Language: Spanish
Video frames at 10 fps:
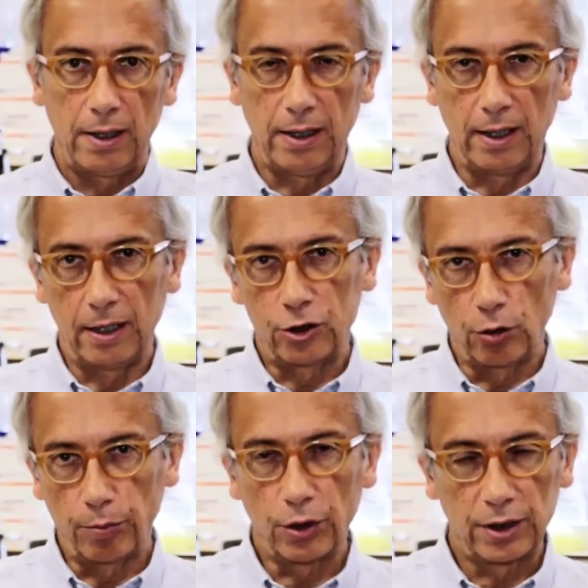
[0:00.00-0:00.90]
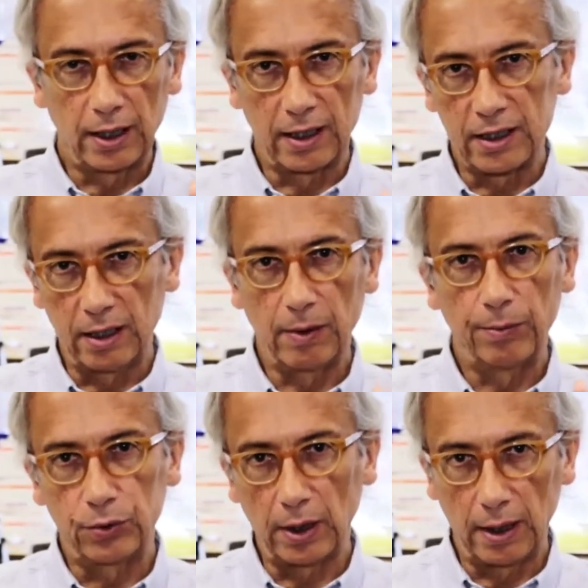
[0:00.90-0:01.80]
y en el soporte que se iba
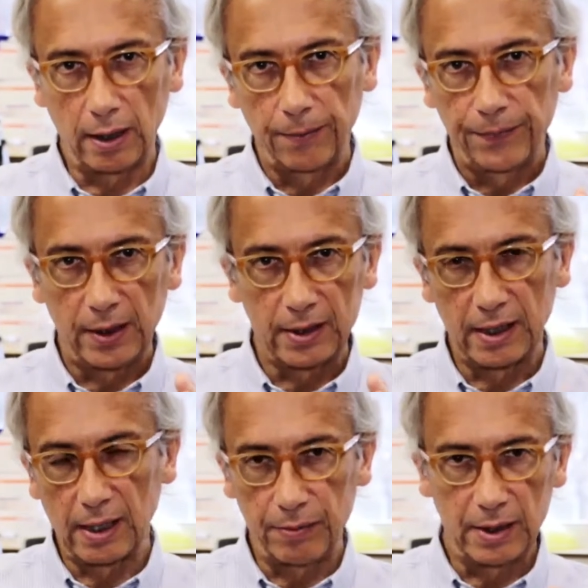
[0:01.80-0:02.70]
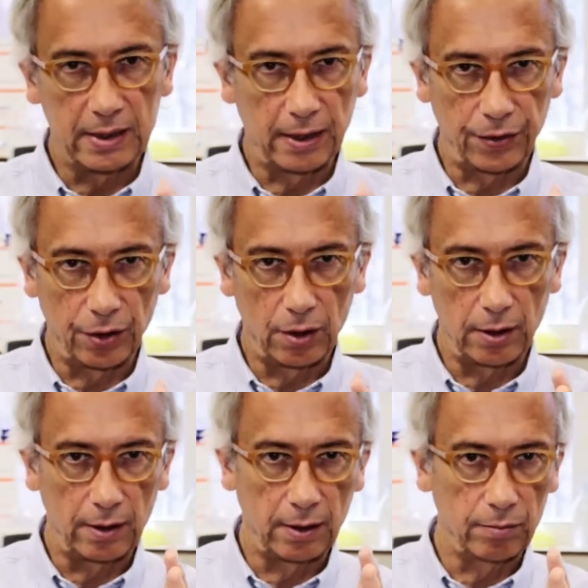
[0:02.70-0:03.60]
a obtener desde la
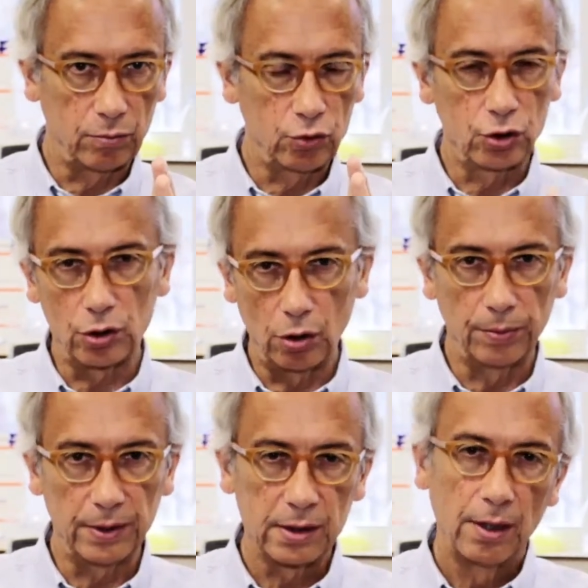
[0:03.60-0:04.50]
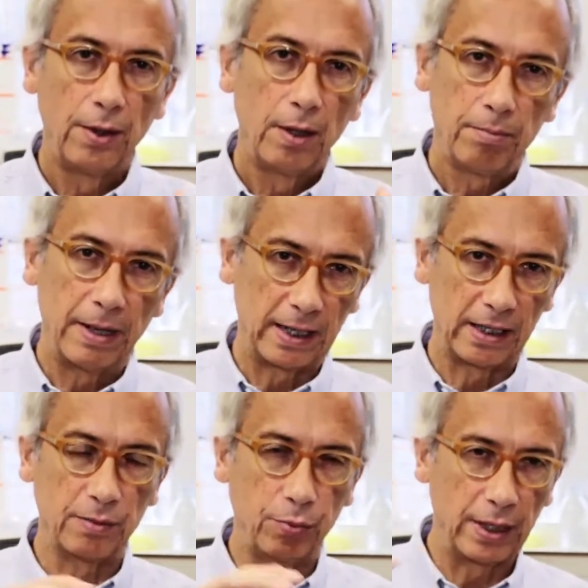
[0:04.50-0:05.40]
administración y de muchos lobbies para
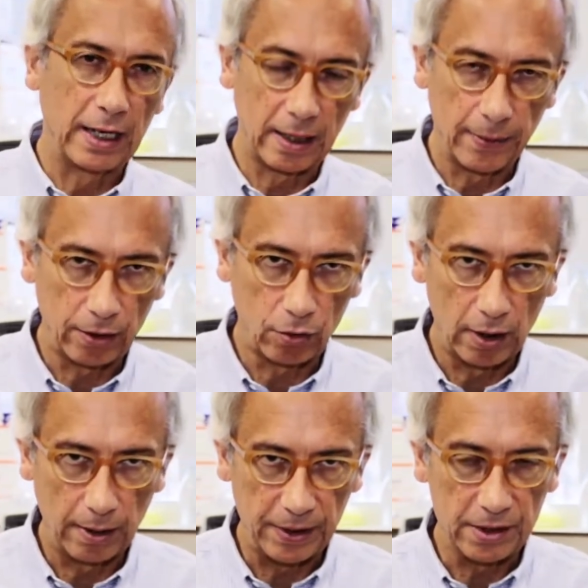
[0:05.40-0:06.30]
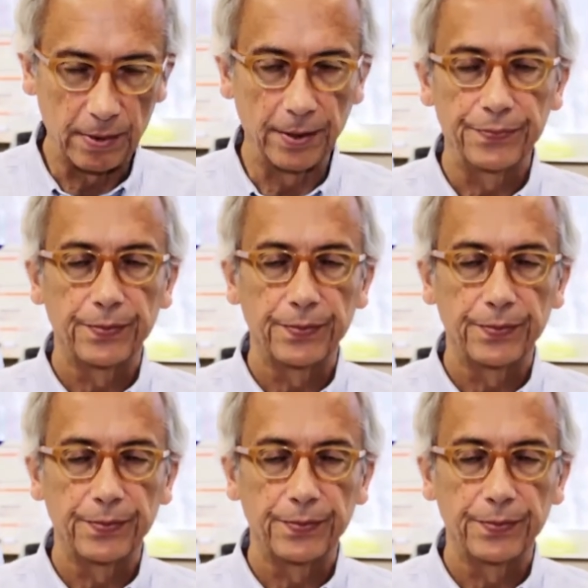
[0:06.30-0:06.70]
que se pudiera acabar con la misma.